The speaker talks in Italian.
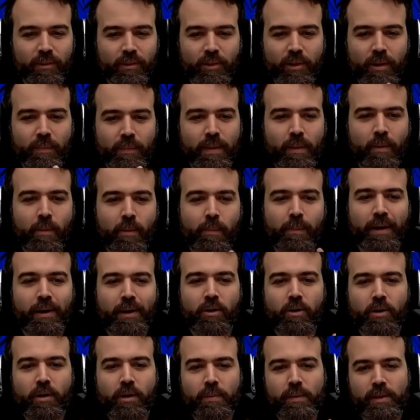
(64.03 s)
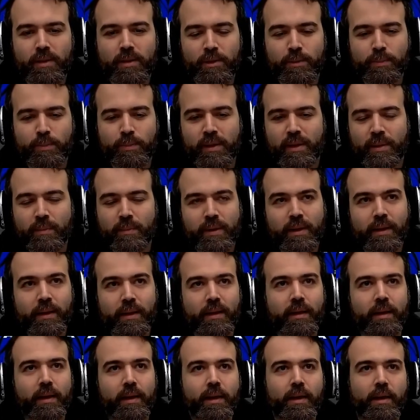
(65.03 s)
abbiamo parole per
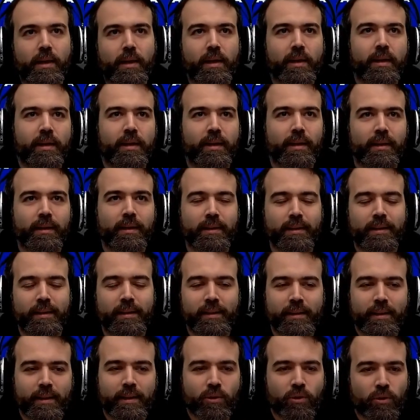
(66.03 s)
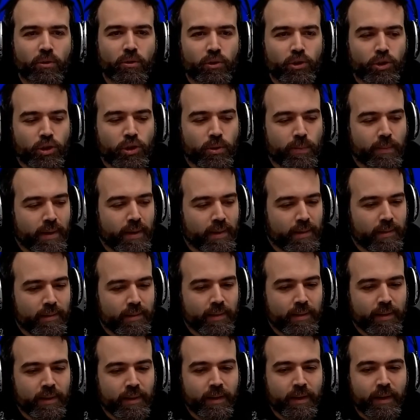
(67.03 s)
esprimere eh, i
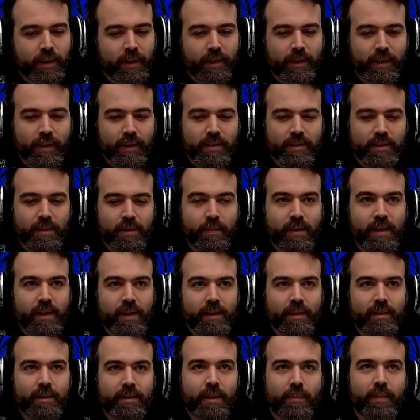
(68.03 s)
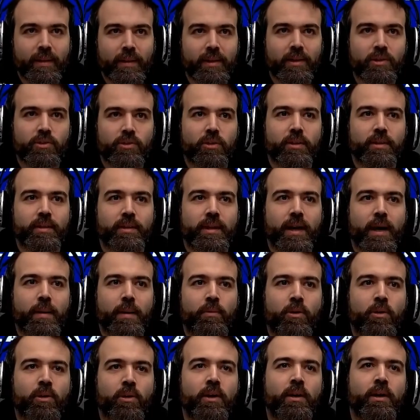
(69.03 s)
riconoscimenti che si merita, ma adesso gli
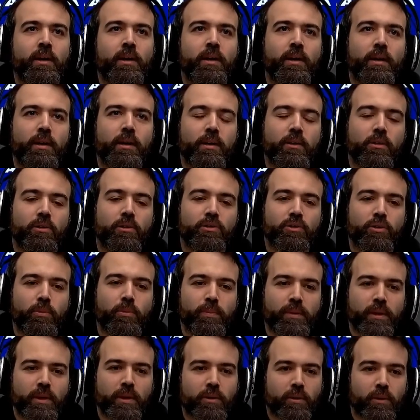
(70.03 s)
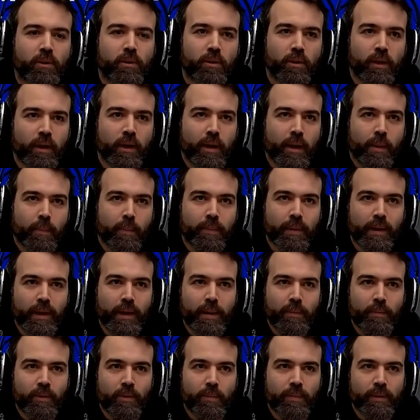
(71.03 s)
diamo il nostro piccolo
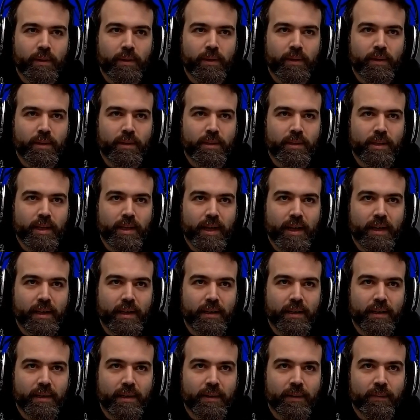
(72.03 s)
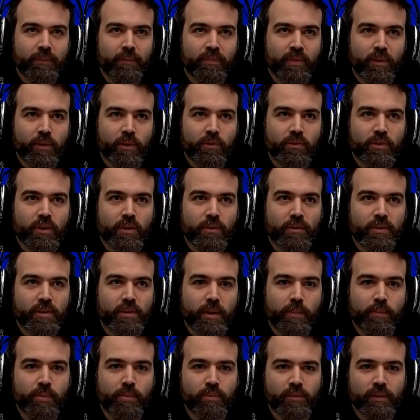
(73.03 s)
premio per iniziare così
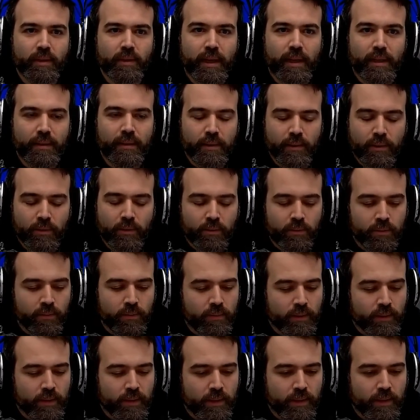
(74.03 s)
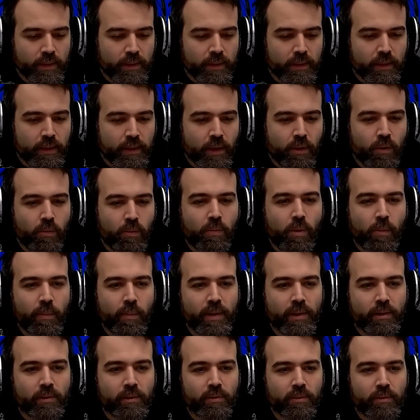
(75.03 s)
questa puntata con un, un
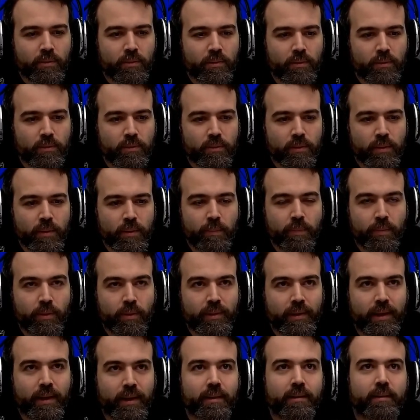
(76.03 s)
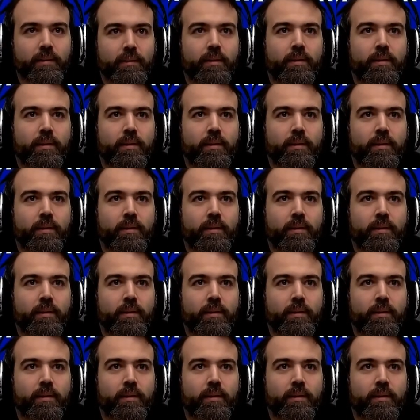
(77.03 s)
momento importante.